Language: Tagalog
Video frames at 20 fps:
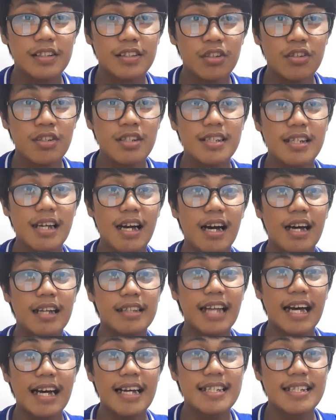Doon sa
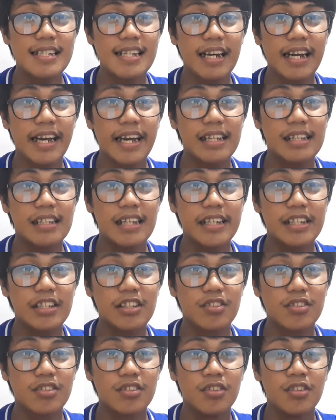taas ng headlight
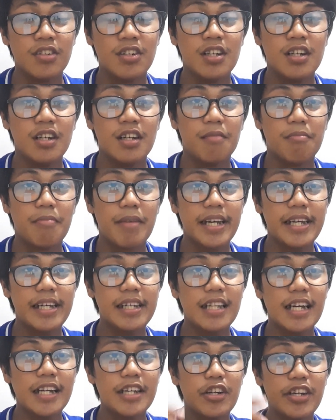niyo.
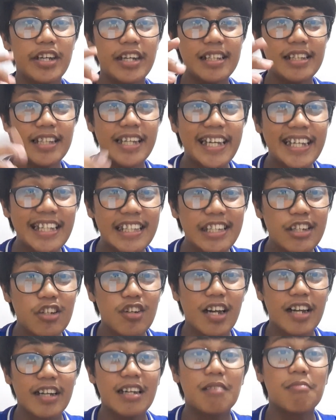Makikita niyo, idikit
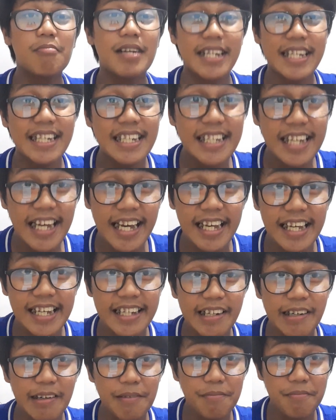niyo lang ng maigi.
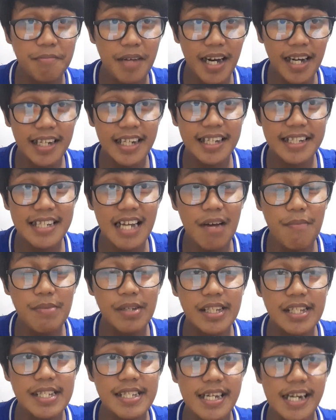Ang
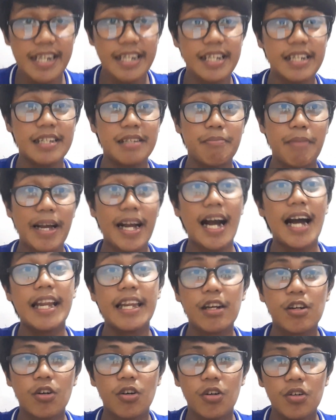nagsabi din sa kanya ng
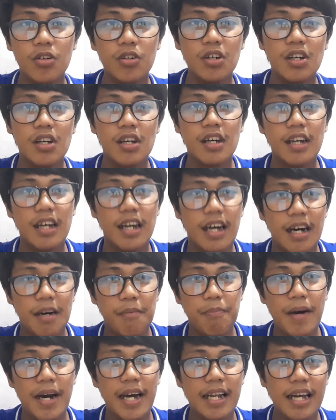mekaniko uh,
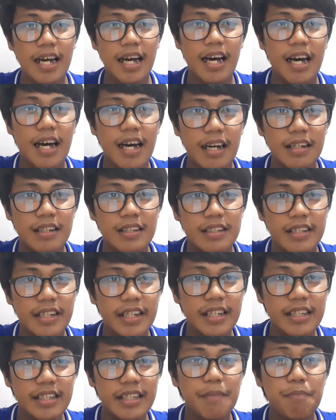para
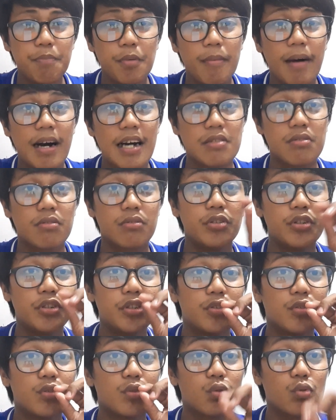hindi pumasok
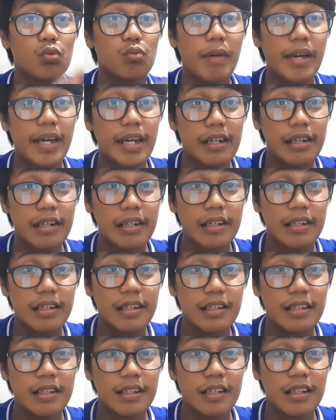doon yung tubig.
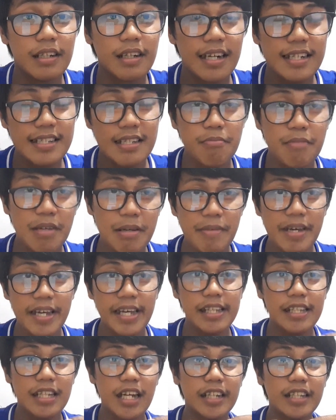Kasi may
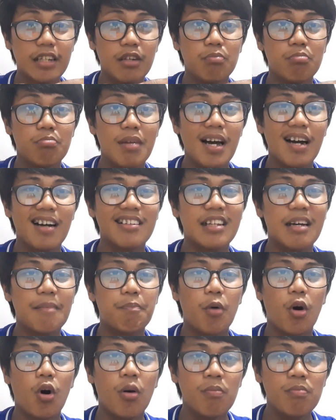makikita kayo doon black na
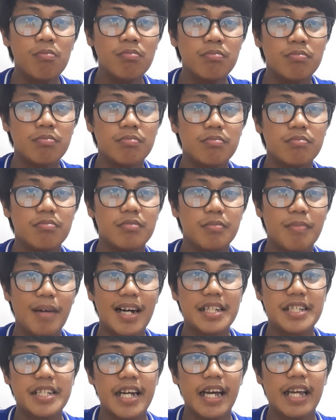foam,
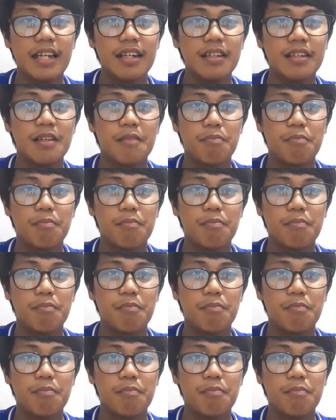mga chair.